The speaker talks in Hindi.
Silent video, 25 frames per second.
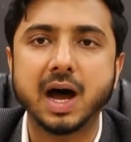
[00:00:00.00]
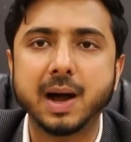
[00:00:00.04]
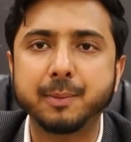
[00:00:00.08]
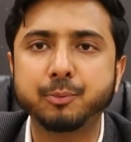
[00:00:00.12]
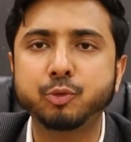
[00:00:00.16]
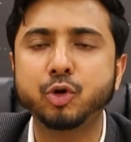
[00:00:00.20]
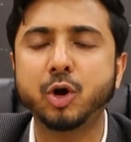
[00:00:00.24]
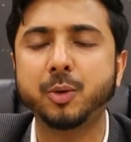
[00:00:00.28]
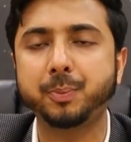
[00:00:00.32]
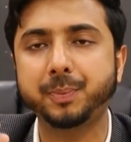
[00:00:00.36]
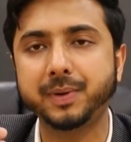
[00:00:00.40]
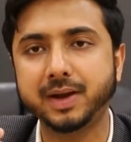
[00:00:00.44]

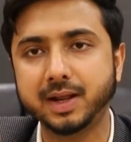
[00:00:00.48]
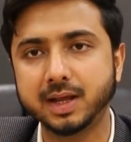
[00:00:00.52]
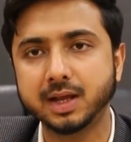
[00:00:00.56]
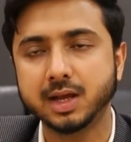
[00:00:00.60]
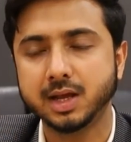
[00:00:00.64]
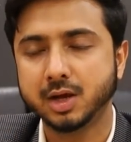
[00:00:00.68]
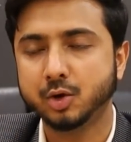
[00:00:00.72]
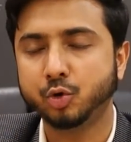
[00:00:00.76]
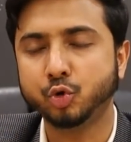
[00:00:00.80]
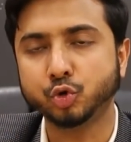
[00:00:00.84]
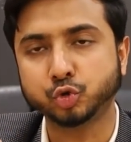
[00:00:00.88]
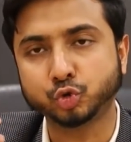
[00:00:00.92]
आपको अपने
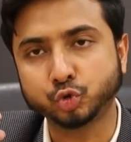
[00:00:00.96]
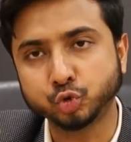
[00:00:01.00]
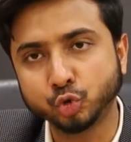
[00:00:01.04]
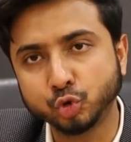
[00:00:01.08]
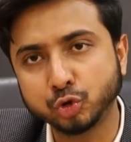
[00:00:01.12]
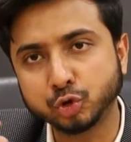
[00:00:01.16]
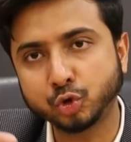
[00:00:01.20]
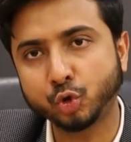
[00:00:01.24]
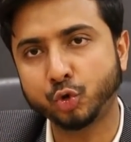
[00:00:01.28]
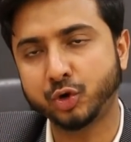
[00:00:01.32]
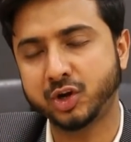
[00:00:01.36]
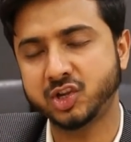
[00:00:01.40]

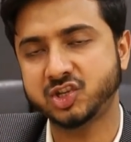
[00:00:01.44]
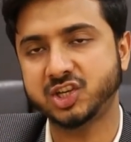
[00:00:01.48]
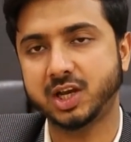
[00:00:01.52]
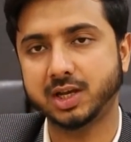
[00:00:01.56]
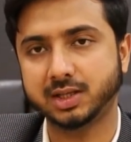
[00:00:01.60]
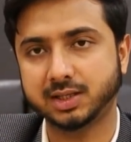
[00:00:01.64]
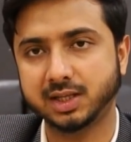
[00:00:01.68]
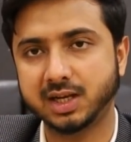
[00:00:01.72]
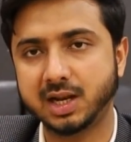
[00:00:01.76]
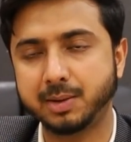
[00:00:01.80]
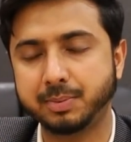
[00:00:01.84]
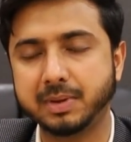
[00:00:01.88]
उसूल तो होने
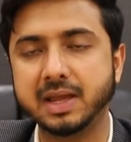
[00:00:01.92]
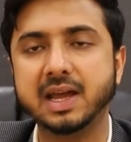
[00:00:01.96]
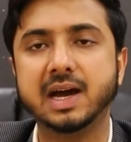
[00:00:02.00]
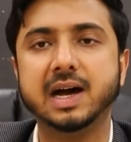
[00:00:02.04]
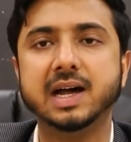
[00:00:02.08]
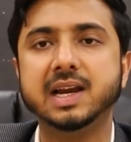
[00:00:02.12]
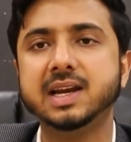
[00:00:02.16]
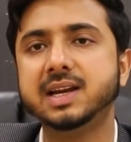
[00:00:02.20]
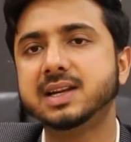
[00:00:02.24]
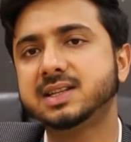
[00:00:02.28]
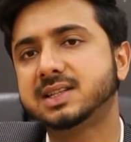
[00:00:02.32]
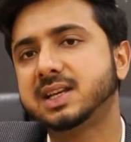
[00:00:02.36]
चाहिए थे ना कि
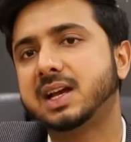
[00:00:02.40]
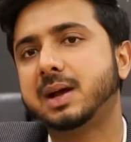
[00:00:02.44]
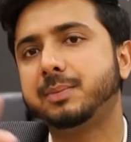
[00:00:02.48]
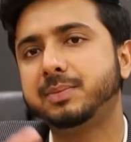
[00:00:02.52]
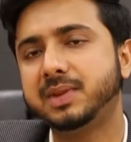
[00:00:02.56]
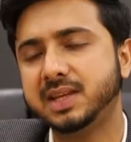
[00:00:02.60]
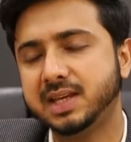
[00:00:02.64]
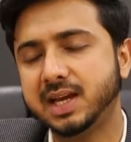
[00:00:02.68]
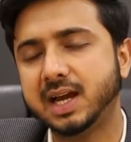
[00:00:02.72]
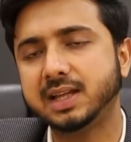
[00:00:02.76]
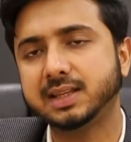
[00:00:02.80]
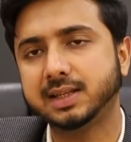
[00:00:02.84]
अली रजा
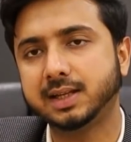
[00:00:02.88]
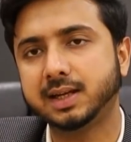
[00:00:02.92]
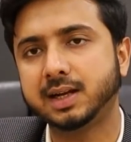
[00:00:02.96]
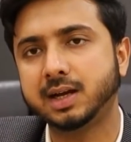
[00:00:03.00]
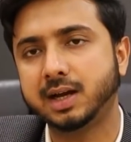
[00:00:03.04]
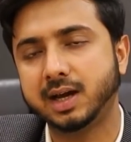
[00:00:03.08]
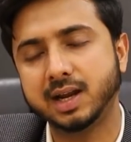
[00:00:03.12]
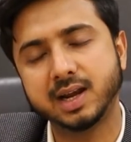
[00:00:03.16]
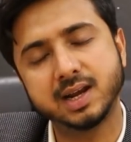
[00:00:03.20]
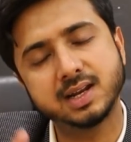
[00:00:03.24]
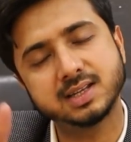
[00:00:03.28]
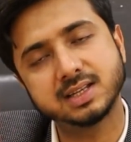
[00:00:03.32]
अब्दी याद है
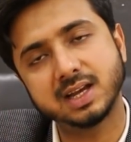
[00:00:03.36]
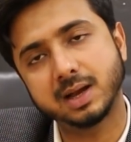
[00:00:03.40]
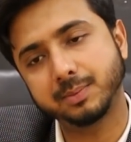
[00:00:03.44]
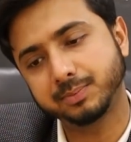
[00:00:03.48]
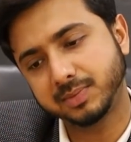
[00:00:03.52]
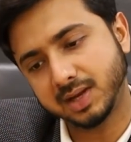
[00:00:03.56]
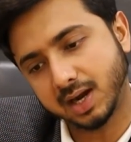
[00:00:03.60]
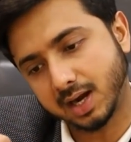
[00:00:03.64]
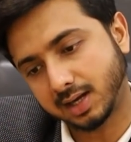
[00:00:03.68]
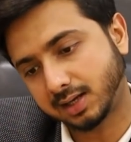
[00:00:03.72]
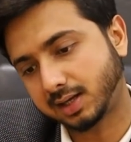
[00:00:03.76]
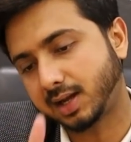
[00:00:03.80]
ना अली रजा
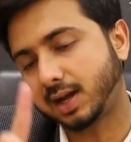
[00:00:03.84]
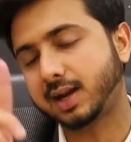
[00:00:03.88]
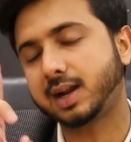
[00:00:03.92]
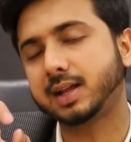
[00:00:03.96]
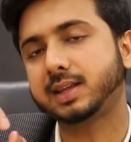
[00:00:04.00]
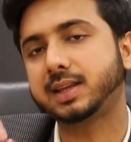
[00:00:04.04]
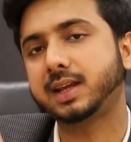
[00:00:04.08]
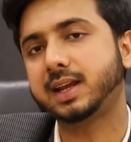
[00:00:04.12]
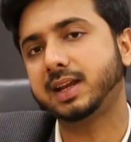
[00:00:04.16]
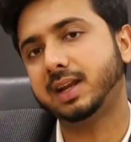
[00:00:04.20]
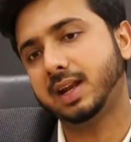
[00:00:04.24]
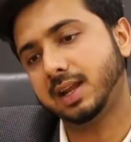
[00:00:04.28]
अब्दी अटका
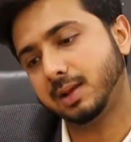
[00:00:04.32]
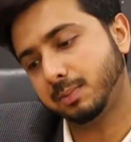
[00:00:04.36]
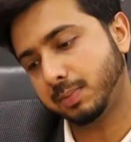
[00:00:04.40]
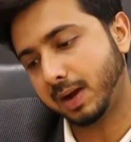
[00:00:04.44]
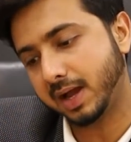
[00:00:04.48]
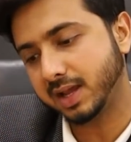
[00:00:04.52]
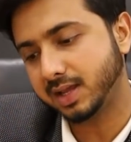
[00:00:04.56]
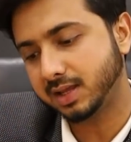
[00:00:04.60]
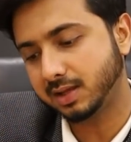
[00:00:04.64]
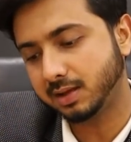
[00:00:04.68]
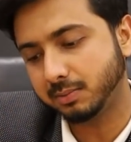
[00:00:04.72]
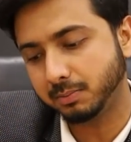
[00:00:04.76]
रहा था कि नहीं
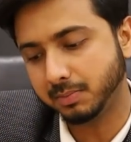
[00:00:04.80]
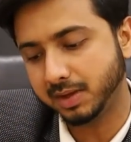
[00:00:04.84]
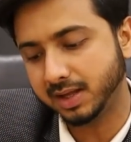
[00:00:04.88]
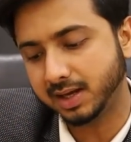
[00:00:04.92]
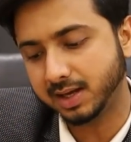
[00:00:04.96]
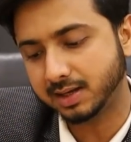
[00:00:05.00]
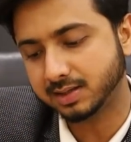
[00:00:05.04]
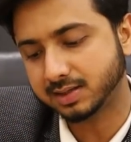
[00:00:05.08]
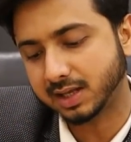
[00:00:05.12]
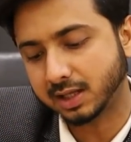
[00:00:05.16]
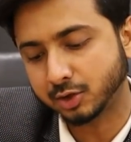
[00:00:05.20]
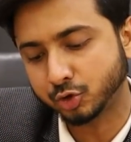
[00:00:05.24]
भाई ये
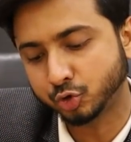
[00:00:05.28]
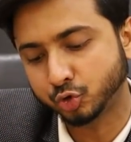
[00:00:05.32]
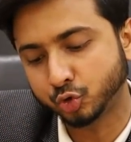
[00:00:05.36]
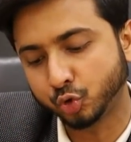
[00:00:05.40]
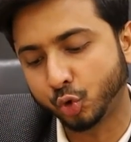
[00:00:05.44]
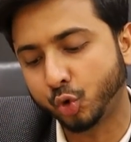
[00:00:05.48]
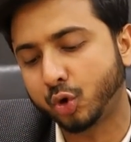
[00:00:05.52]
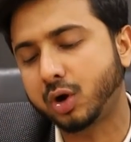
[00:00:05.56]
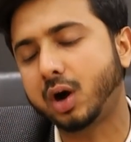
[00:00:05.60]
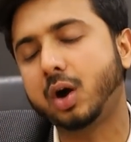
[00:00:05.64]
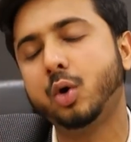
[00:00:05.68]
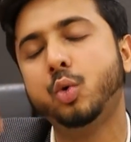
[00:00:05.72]
मेरे साथ
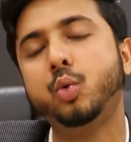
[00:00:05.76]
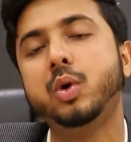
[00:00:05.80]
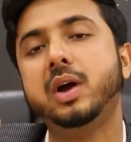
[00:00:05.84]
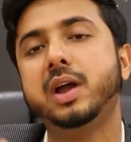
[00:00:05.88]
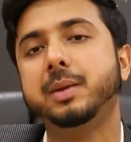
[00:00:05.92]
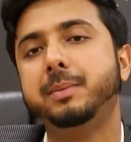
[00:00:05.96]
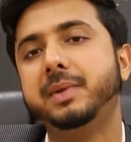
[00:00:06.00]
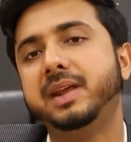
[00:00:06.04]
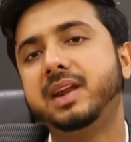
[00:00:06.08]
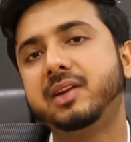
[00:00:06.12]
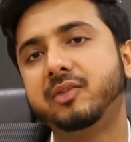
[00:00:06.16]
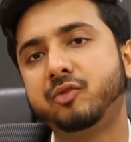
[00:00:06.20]
धोखा हुआ
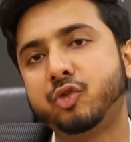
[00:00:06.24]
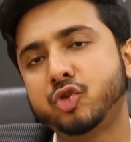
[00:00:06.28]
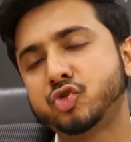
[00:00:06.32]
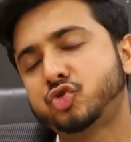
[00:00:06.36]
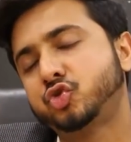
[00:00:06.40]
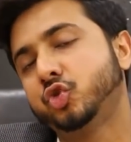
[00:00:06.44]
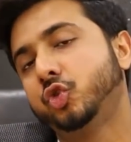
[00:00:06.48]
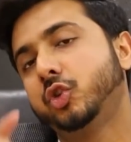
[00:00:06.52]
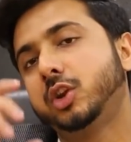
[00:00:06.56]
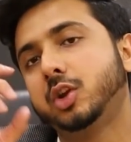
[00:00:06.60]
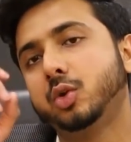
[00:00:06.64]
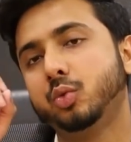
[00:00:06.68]
है मेरे
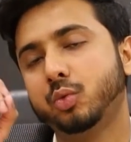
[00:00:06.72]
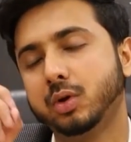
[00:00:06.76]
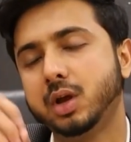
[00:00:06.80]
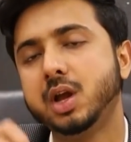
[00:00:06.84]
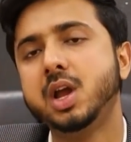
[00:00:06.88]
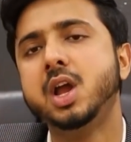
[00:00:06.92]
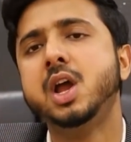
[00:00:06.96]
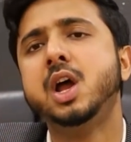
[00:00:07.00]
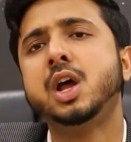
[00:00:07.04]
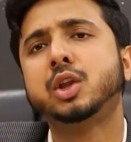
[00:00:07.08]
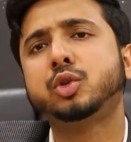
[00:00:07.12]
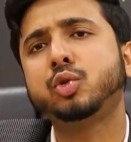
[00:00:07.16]
वोट चोरी हुए
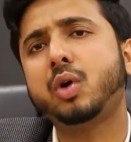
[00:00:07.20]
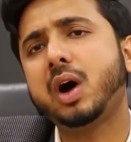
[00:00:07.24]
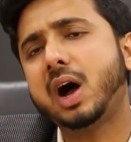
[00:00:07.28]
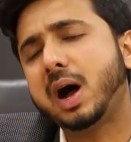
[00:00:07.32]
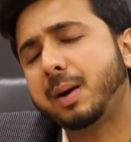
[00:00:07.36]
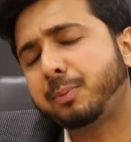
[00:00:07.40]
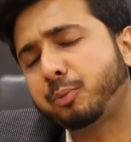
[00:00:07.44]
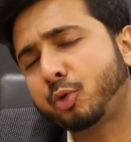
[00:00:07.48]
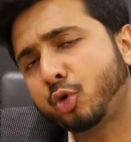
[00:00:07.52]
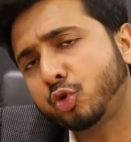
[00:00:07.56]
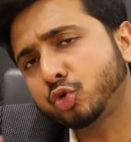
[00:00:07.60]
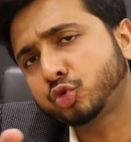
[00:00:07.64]
तो
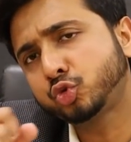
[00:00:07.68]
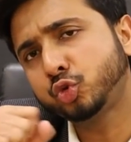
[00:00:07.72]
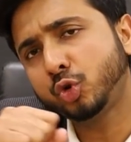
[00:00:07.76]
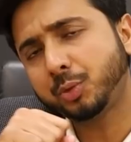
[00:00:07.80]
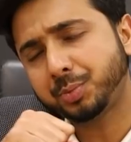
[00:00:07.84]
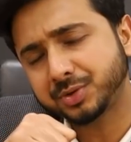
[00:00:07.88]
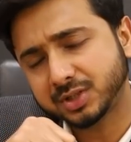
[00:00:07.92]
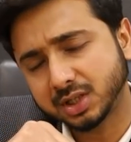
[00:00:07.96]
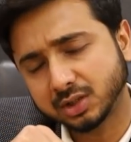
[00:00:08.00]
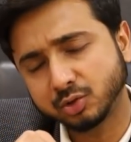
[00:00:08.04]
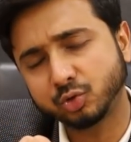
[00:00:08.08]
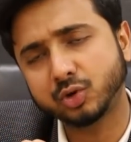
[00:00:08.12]
आपको उसूल
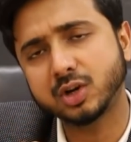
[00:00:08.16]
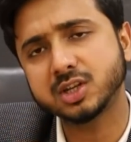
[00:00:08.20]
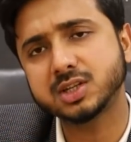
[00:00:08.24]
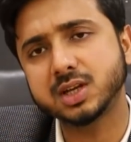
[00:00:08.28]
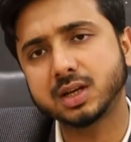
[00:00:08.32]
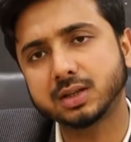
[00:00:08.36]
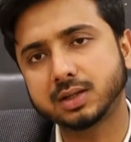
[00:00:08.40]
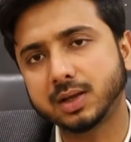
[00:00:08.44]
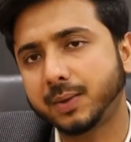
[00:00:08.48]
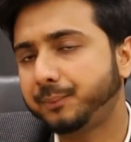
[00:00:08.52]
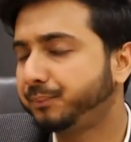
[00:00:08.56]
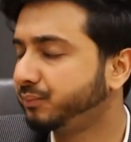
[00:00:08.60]
पसंद होना
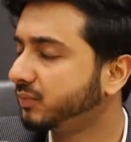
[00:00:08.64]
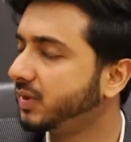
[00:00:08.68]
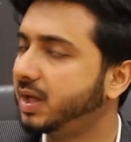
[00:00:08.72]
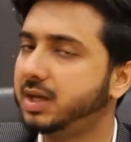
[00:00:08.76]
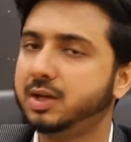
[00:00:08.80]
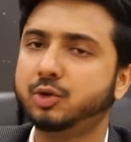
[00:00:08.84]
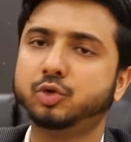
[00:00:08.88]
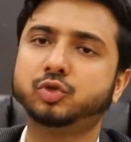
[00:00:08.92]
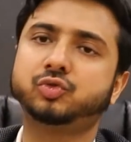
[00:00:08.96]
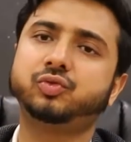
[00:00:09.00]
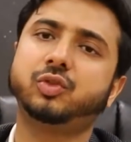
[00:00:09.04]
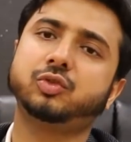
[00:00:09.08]
चाहिए था
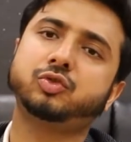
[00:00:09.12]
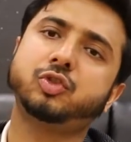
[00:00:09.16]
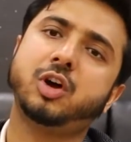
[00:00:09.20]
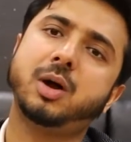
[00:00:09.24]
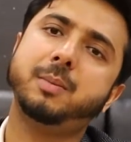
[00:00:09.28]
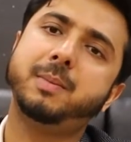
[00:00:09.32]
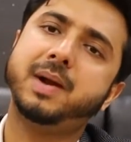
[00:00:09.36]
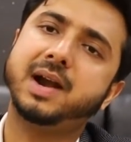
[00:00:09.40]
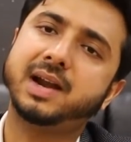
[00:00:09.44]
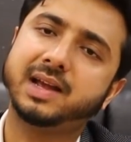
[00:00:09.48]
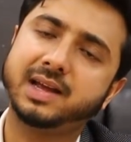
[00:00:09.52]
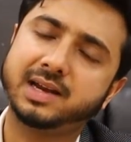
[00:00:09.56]
नहीं उस वक्त तो
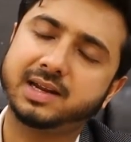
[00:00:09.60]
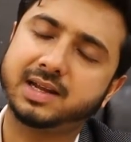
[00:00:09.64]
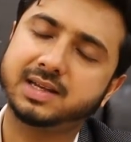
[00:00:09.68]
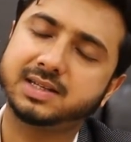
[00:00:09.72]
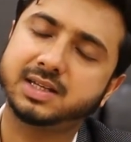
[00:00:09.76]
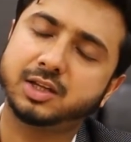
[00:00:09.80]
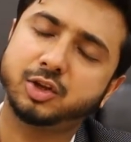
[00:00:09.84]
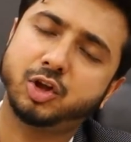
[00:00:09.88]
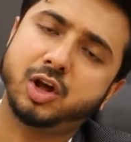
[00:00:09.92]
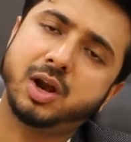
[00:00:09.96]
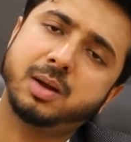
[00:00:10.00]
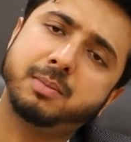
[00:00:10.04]
आप बैठ गए इनके
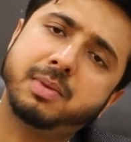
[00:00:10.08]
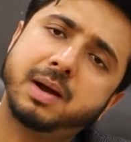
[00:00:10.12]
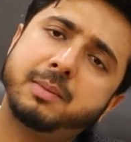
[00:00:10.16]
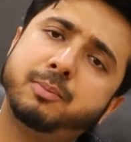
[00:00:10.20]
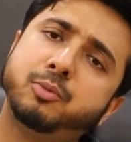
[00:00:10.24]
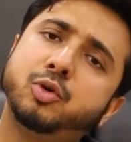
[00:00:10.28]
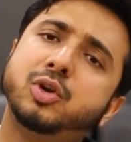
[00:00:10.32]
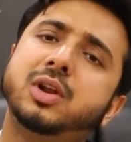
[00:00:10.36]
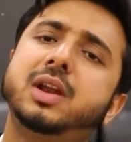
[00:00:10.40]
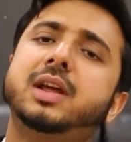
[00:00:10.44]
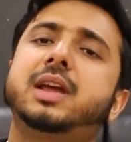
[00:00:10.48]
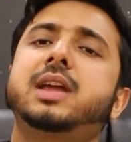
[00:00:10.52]
साथ और अब आप
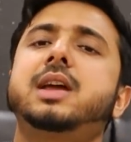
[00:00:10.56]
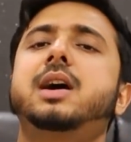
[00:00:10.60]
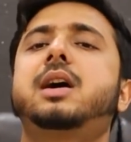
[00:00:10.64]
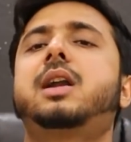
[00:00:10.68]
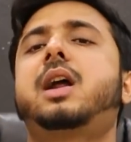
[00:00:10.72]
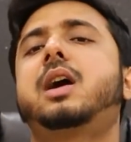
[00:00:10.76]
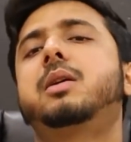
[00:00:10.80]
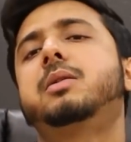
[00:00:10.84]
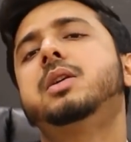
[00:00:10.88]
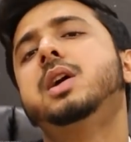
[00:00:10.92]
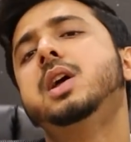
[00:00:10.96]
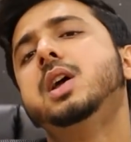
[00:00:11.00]
बोल रहे कि
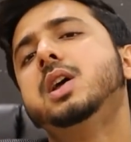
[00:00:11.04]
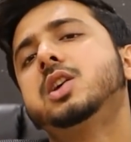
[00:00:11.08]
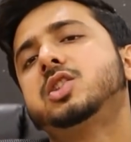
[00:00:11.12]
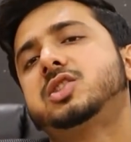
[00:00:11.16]
यार हाँ